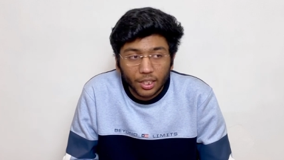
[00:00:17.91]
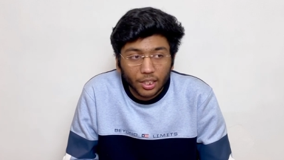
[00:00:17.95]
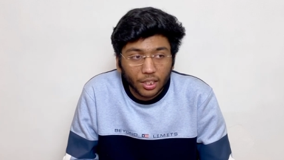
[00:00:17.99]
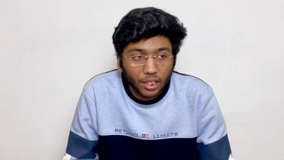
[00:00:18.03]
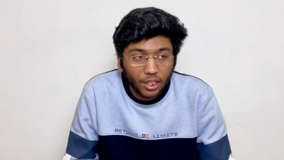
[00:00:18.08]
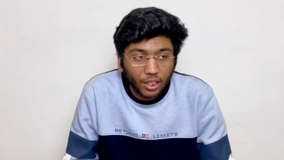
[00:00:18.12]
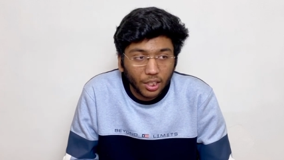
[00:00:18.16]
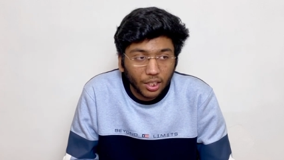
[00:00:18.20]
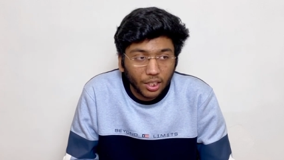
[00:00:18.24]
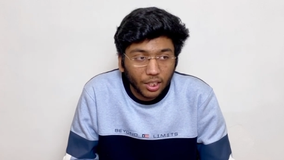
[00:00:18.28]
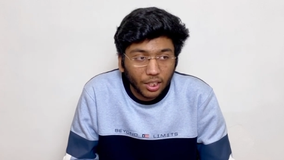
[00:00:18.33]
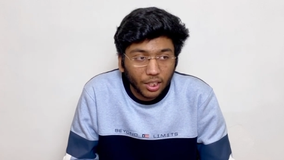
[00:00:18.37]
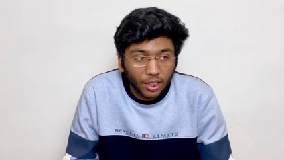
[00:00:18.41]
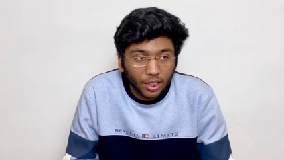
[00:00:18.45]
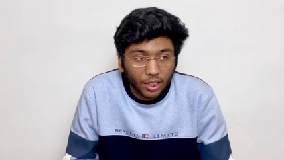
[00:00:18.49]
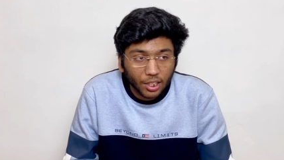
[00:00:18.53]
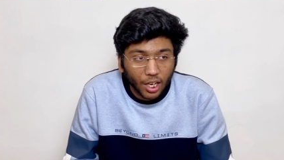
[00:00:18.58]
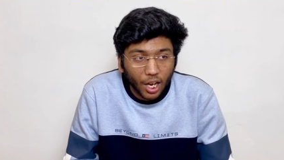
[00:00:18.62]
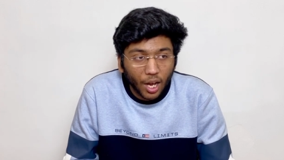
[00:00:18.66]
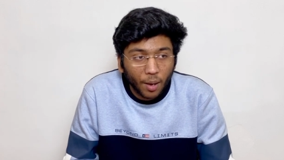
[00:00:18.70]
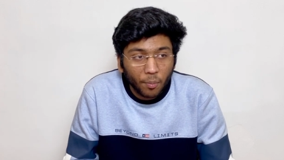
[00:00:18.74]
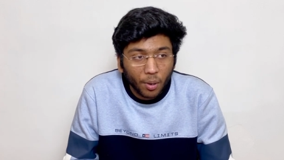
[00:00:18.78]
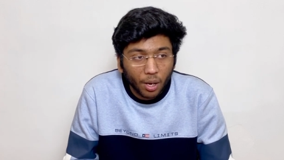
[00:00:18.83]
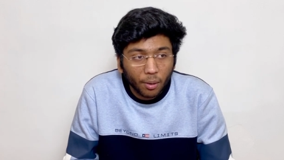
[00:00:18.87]
कि
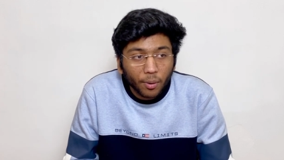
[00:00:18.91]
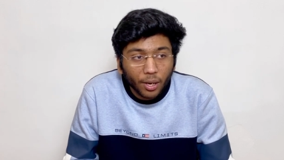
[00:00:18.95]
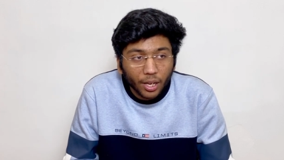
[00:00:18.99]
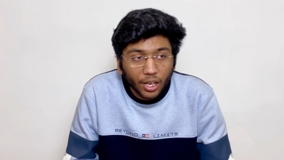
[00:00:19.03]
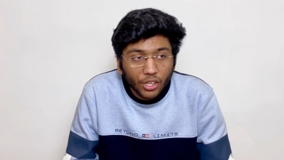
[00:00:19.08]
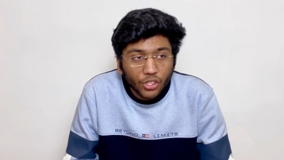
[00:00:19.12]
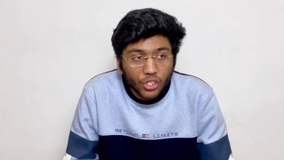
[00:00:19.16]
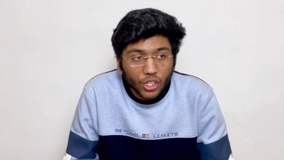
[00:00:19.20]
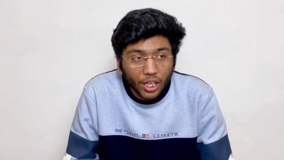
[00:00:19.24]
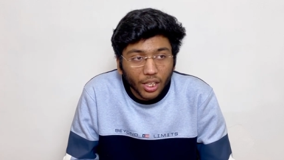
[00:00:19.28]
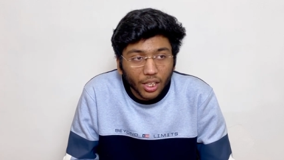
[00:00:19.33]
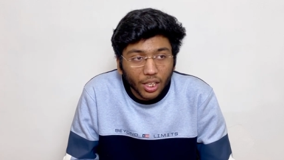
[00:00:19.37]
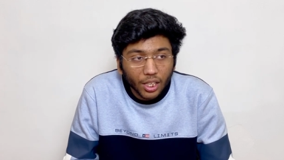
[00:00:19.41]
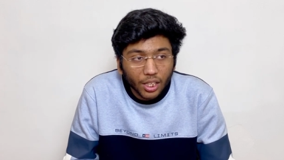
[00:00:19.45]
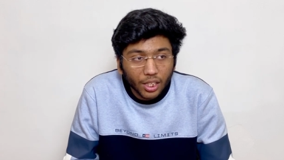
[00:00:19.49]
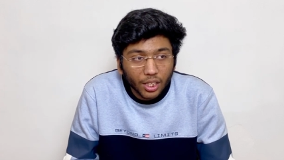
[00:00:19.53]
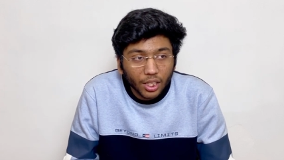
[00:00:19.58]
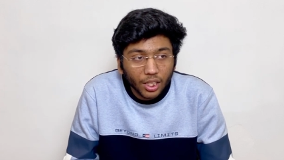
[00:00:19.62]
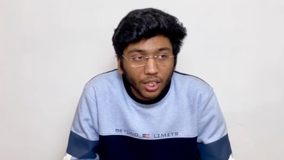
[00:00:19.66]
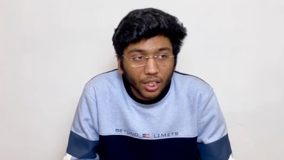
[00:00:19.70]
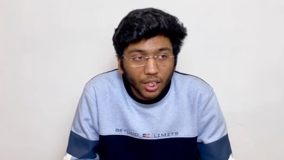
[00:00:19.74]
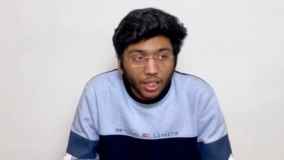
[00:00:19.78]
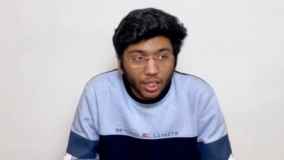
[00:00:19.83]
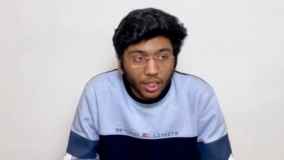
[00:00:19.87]
अब हमारे चैनल
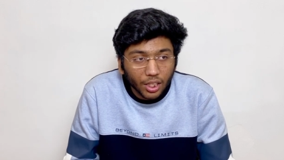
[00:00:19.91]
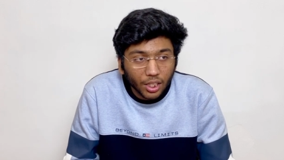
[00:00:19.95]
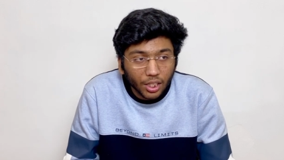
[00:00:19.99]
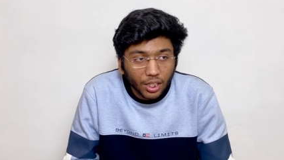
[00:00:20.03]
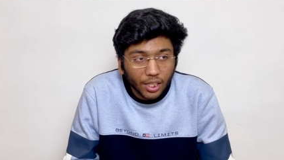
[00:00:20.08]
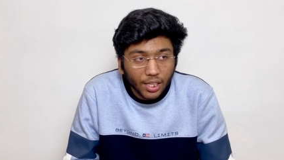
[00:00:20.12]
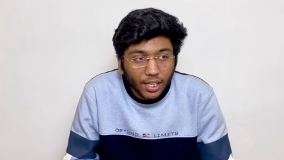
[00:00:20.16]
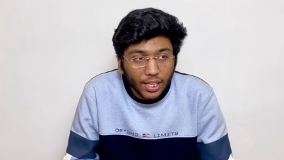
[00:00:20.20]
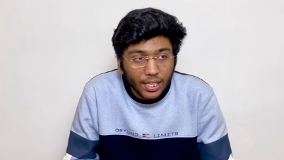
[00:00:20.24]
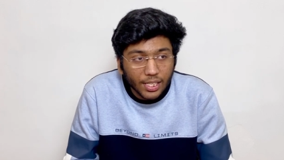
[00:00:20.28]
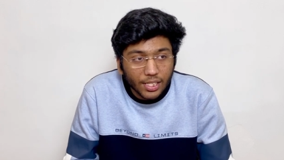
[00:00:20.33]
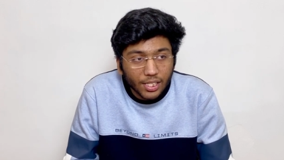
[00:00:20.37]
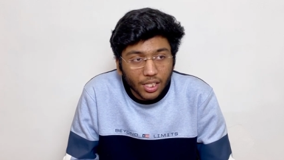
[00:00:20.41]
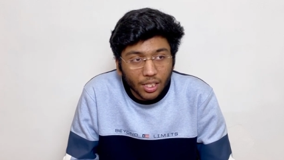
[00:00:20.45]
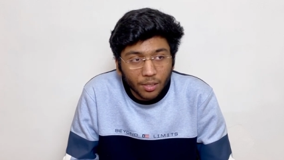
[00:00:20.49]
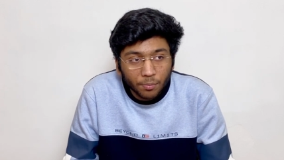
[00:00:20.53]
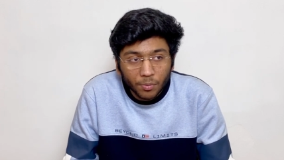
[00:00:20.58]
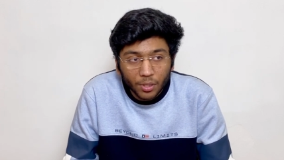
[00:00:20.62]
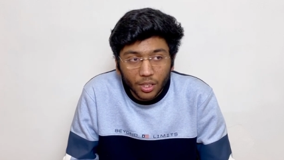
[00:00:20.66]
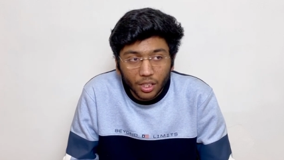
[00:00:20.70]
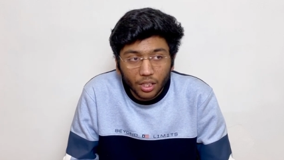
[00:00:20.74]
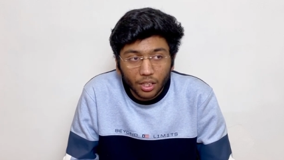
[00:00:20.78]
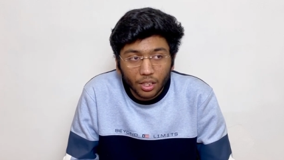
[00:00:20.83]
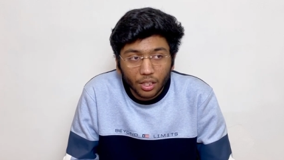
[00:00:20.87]
की किसी
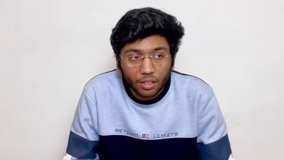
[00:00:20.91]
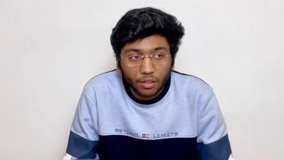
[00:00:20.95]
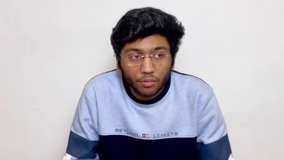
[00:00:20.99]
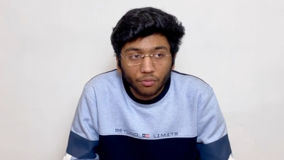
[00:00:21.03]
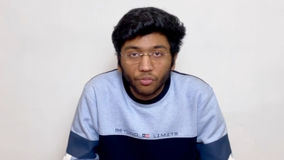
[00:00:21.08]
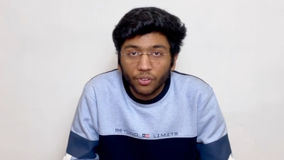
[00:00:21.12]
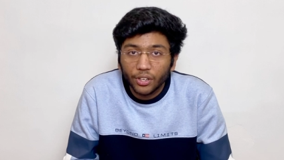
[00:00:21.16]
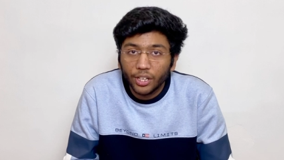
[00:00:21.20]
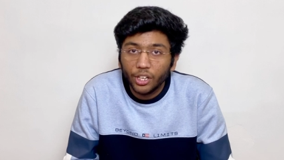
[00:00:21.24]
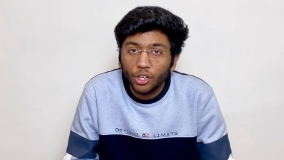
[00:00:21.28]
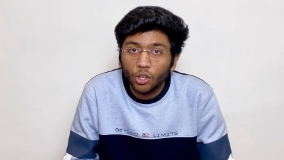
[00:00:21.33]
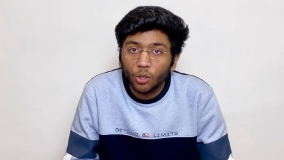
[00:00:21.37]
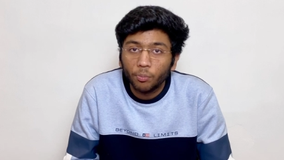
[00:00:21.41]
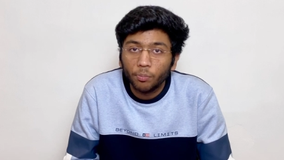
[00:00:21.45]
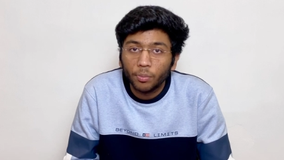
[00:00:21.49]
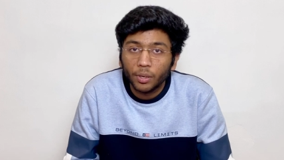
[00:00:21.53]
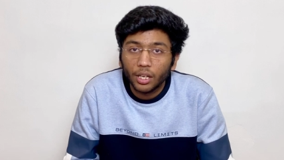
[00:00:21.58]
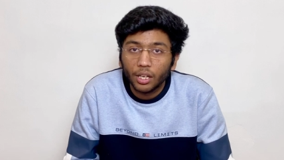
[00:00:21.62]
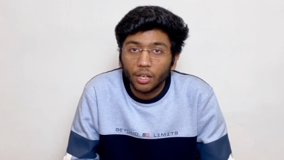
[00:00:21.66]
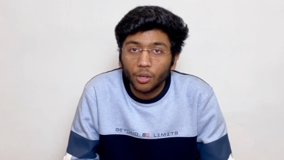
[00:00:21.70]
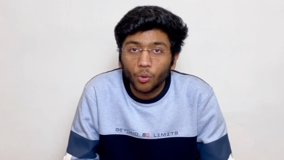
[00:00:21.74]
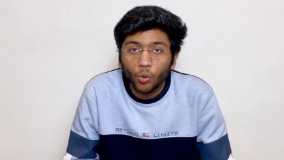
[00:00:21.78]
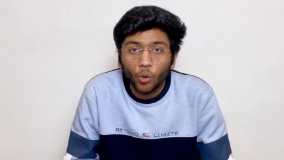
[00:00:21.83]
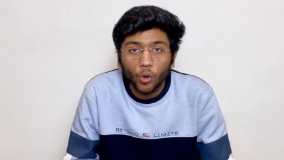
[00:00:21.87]
भी वीडियो
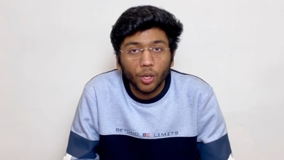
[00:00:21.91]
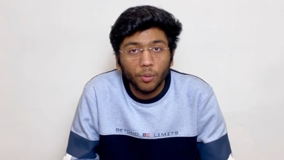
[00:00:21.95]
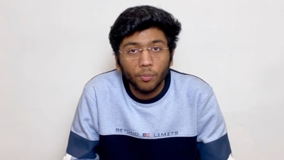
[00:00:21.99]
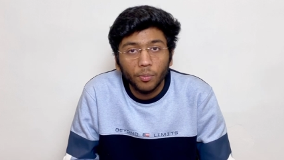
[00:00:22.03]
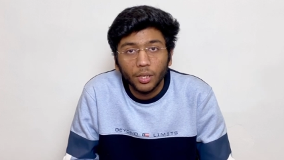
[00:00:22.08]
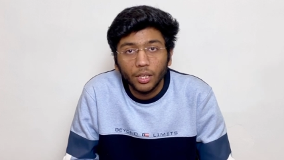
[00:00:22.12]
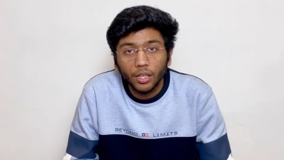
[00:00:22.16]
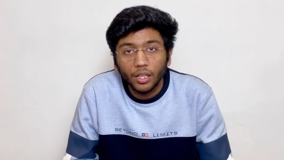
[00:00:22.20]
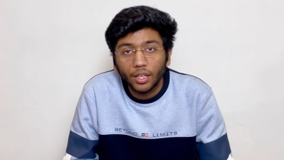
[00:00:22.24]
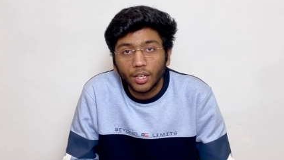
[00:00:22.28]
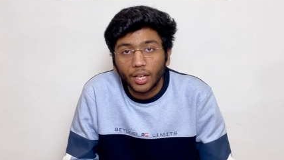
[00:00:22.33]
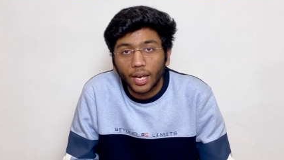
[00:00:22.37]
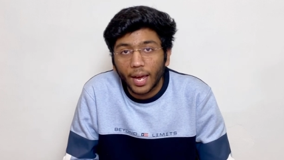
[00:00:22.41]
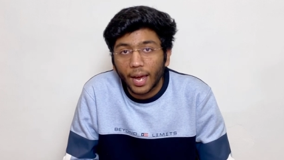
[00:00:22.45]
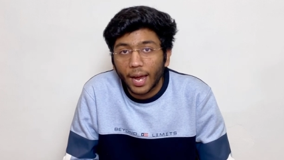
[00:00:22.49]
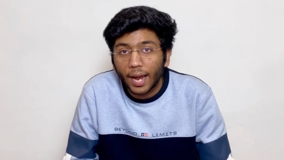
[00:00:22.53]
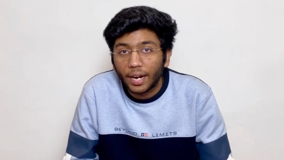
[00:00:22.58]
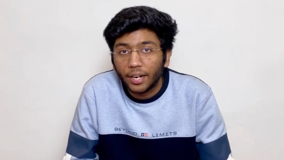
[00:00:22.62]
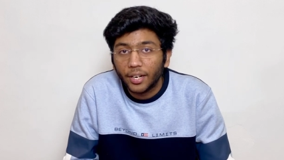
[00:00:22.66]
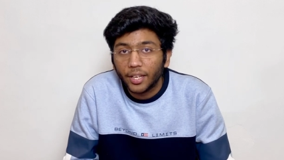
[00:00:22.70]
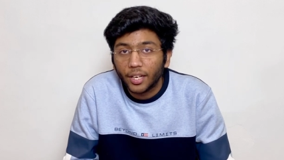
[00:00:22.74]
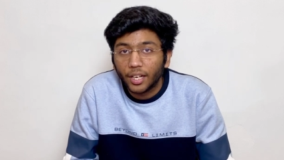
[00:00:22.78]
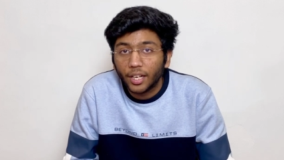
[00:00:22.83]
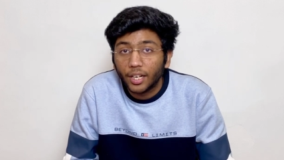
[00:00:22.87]
पे कोई भी
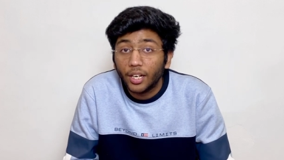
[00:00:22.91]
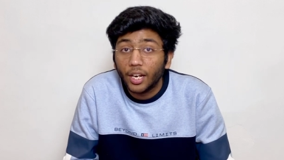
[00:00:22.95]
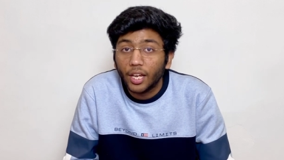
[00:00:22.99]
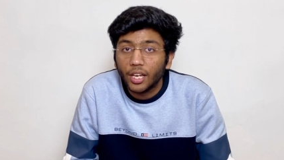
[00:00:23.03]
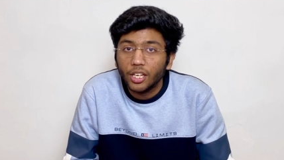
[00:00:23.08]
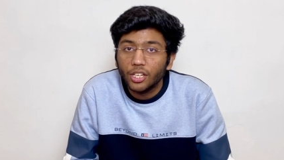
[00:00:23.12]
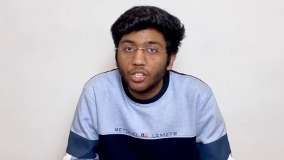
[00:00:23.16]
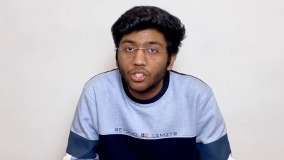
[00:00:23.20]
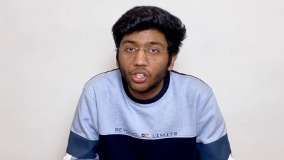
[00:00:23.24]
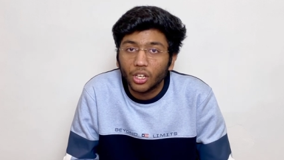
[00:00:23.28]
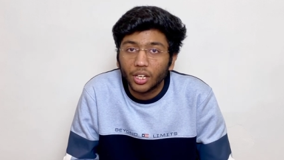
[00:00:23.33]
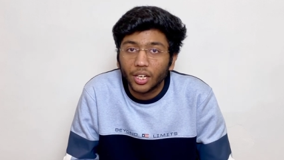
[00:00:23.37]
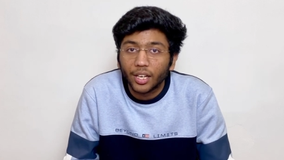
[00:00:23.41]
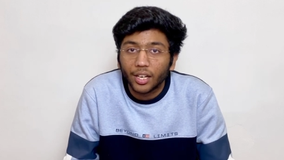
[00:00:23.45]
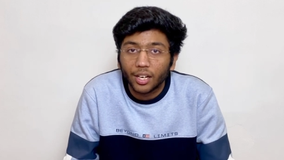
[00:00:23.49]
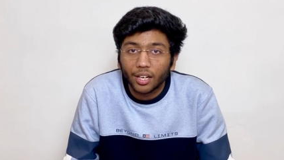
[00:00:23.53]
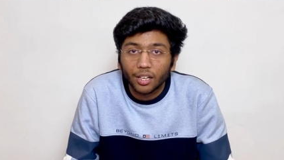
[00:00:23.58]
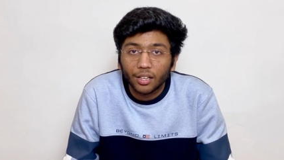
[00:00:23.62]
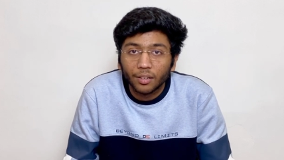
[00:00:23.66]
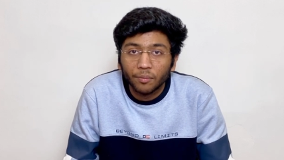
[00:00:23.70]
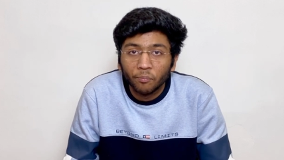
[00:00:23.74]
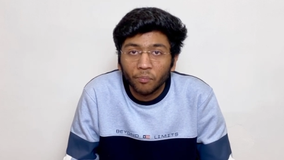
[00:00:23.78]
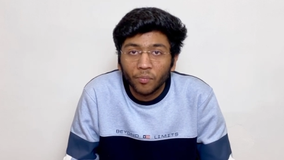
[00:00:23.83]
ऐड नहीं चलेगा